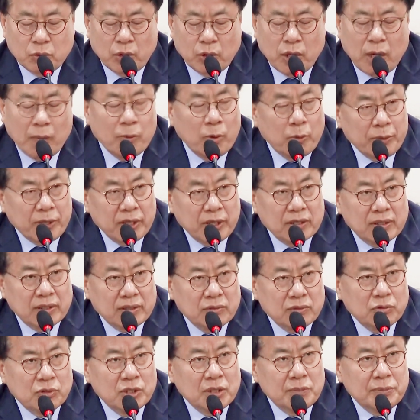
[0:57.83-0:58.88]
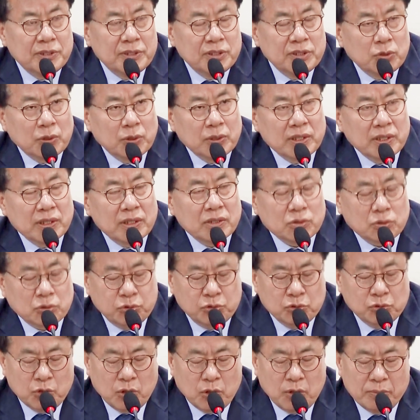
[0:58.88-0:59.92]
돌아보면 우리 민족이
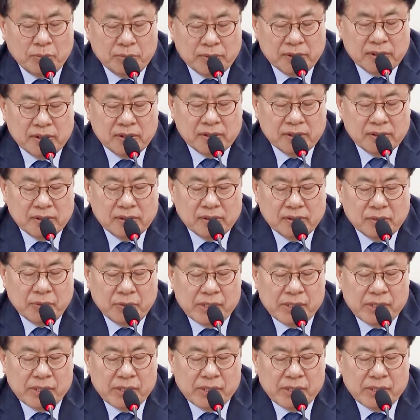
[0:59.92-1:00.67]
수도 없는 어,